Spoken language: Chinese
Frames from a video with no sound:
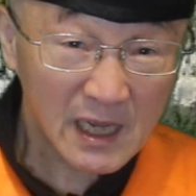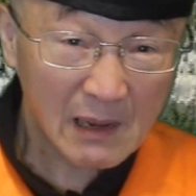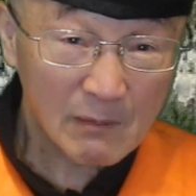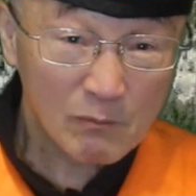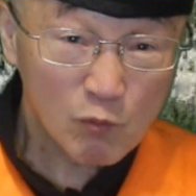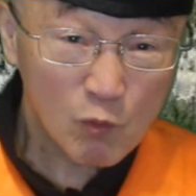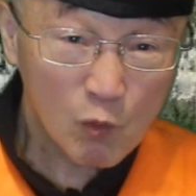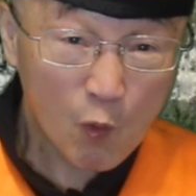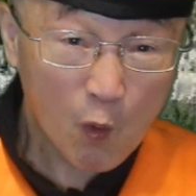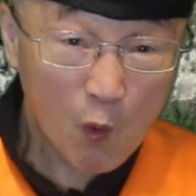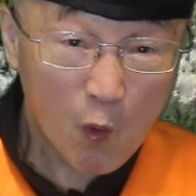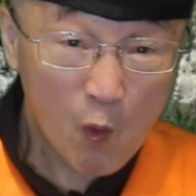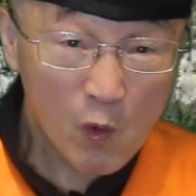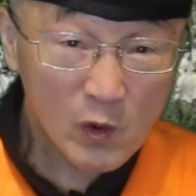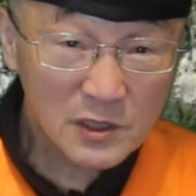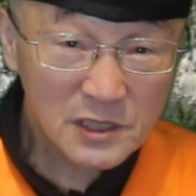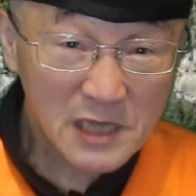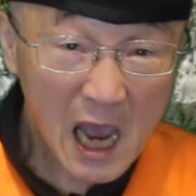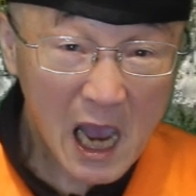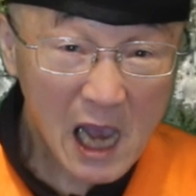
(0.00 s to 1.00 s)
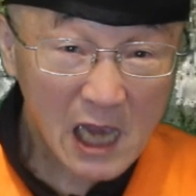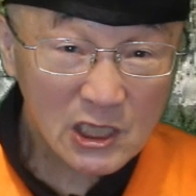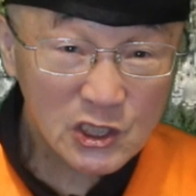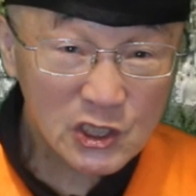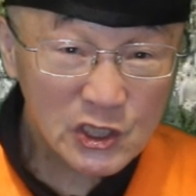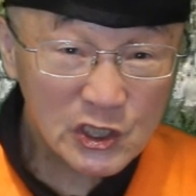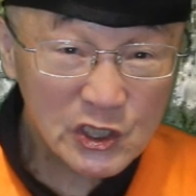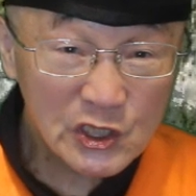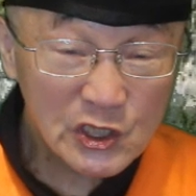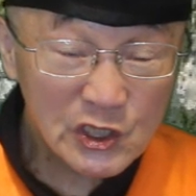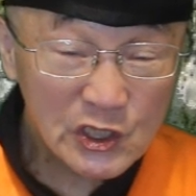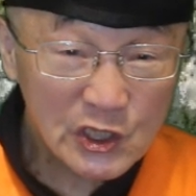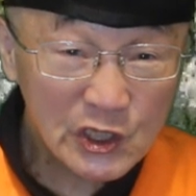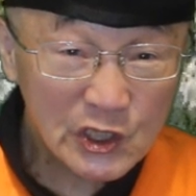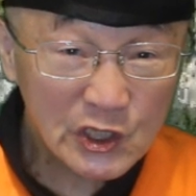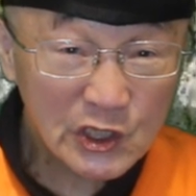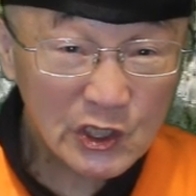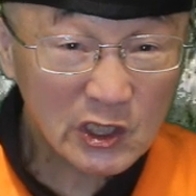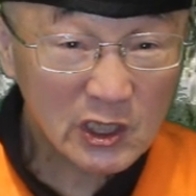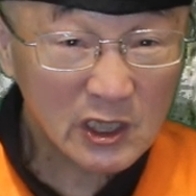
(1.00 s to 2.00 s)
含国家机
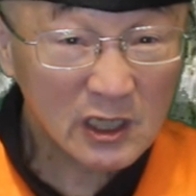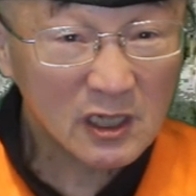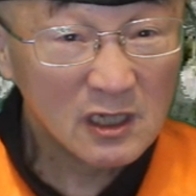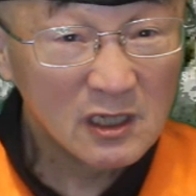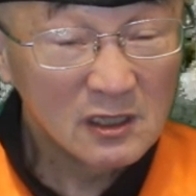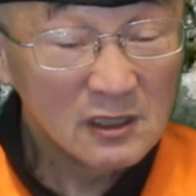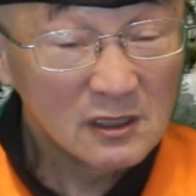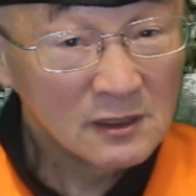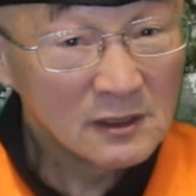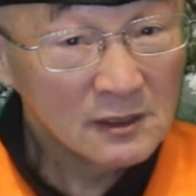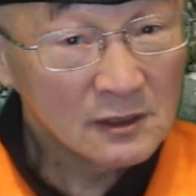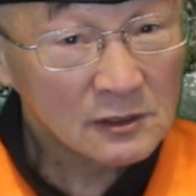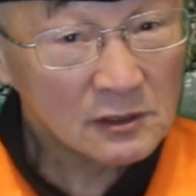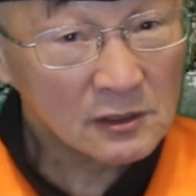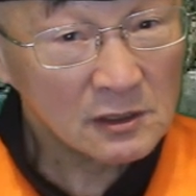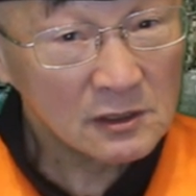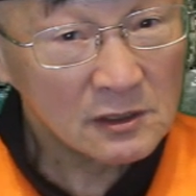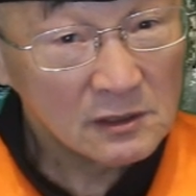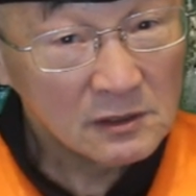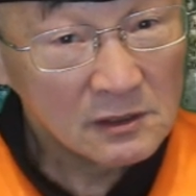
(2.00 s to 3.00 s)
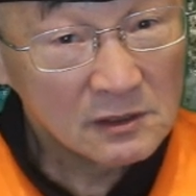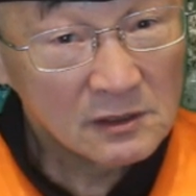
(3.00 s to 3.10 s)
器的的